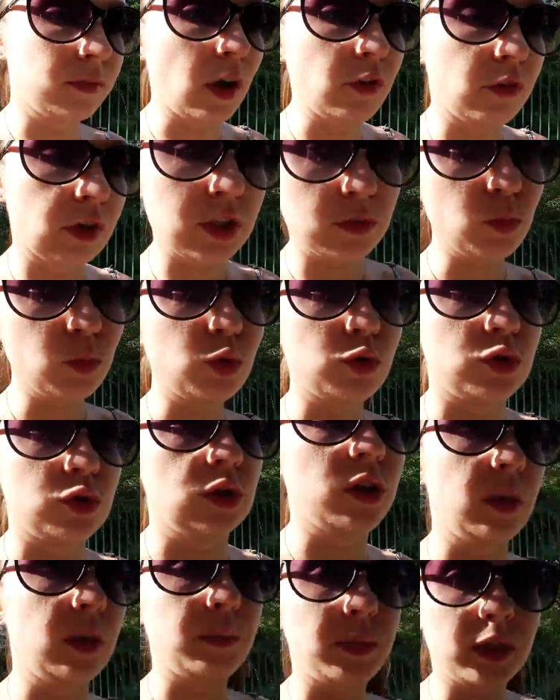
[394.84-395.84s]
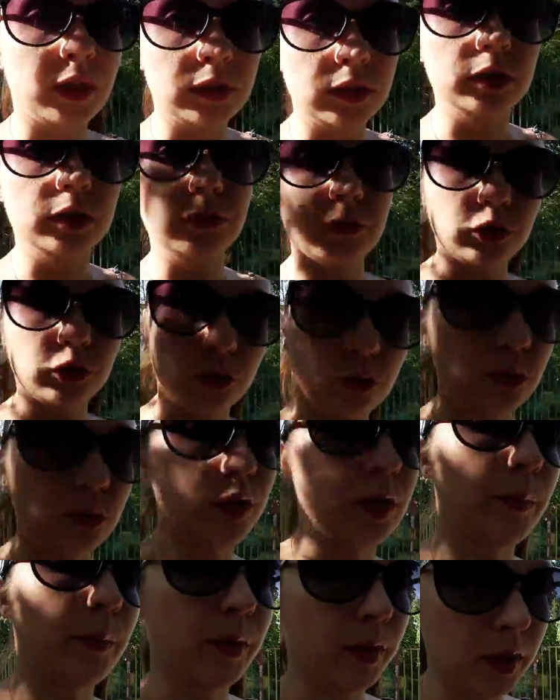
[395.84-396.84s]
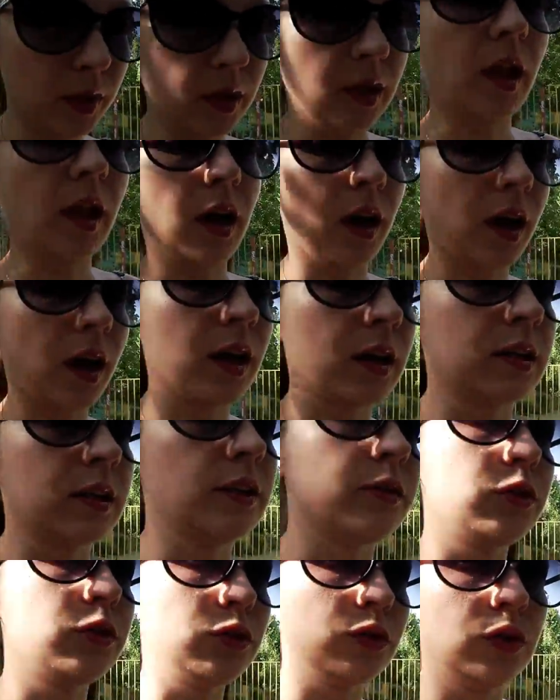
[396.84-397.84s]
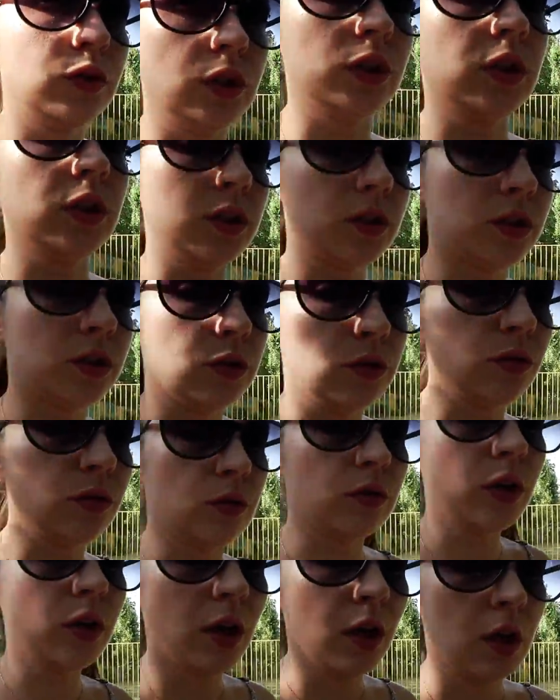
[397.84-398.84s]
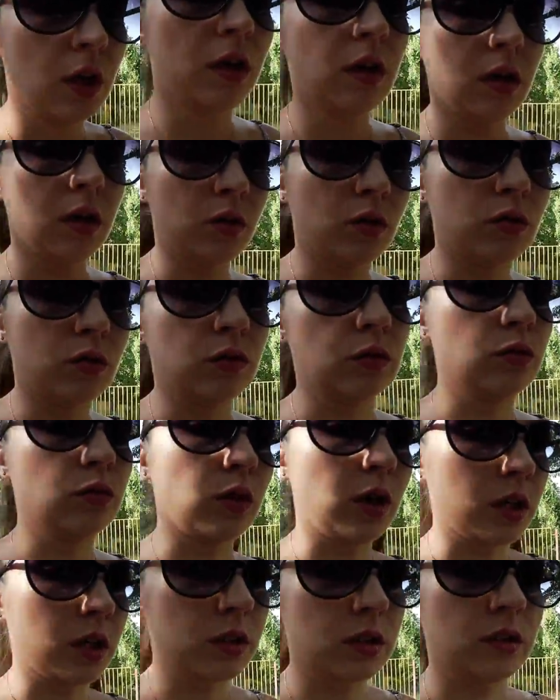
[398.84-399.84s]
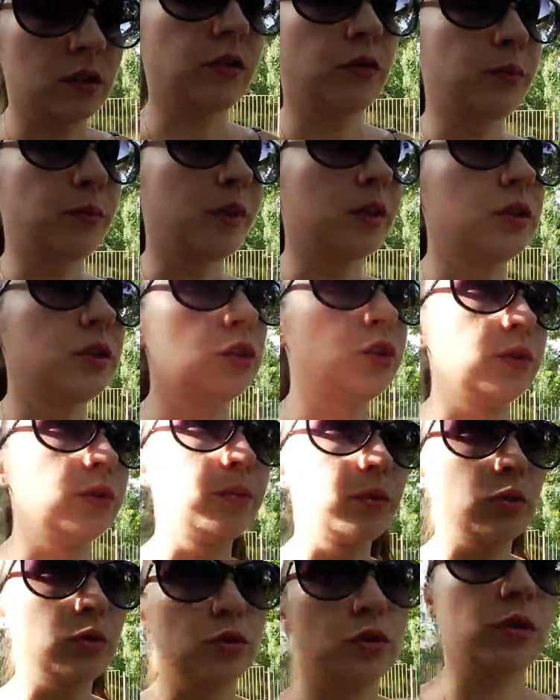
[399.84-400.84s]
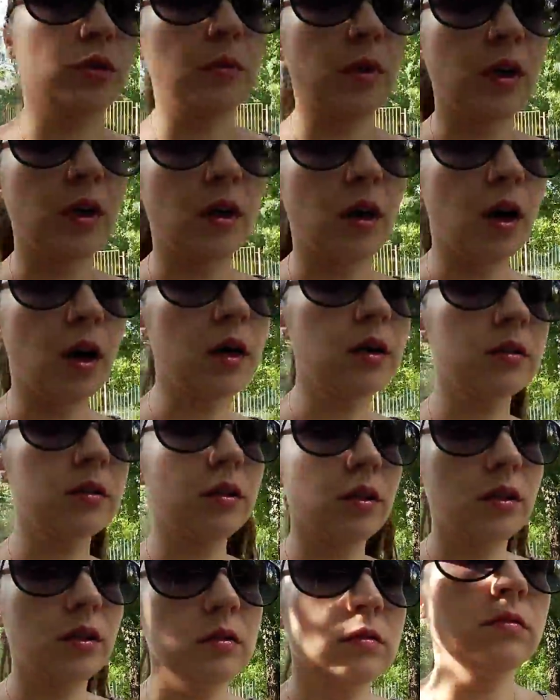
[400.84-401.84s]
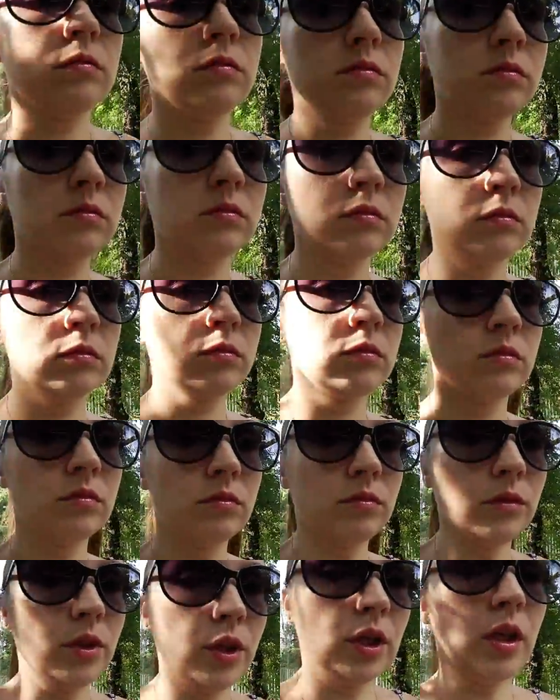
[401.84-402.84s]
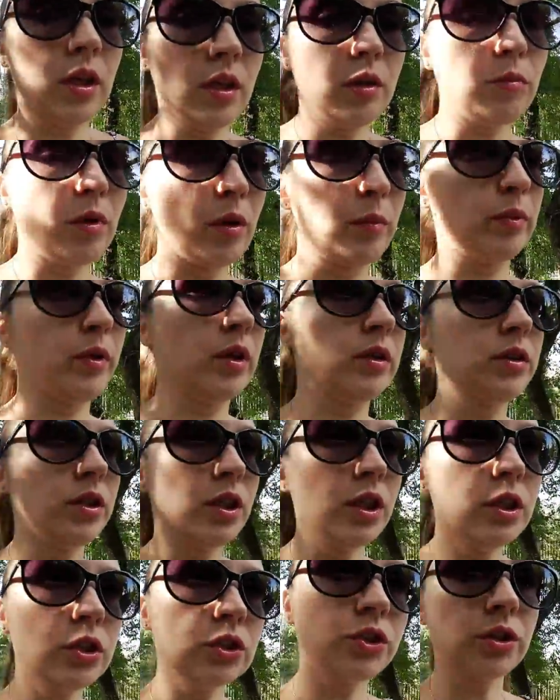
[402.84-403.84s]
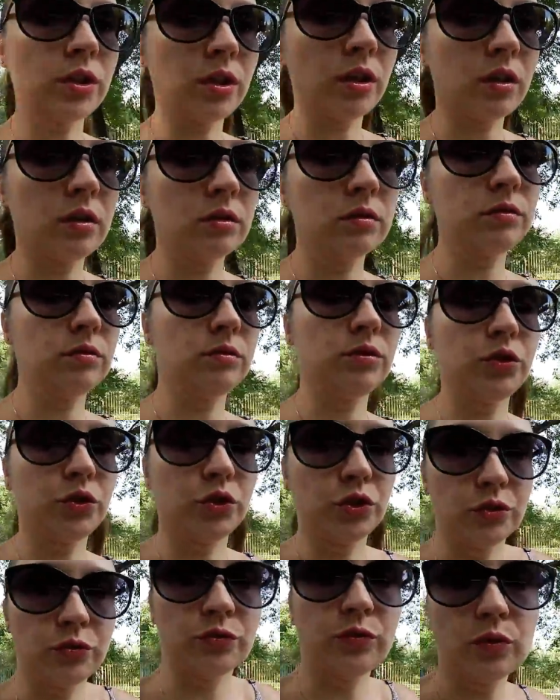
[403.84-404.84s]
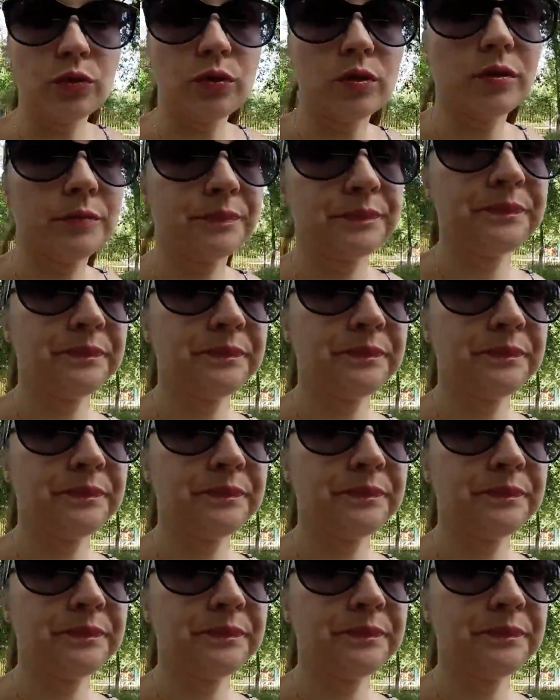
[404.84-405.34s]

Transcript: А возможно оплатить все, я поняла, как это все делается, но э, указана в платеже просто моя карта, не имя плательщика, ничего.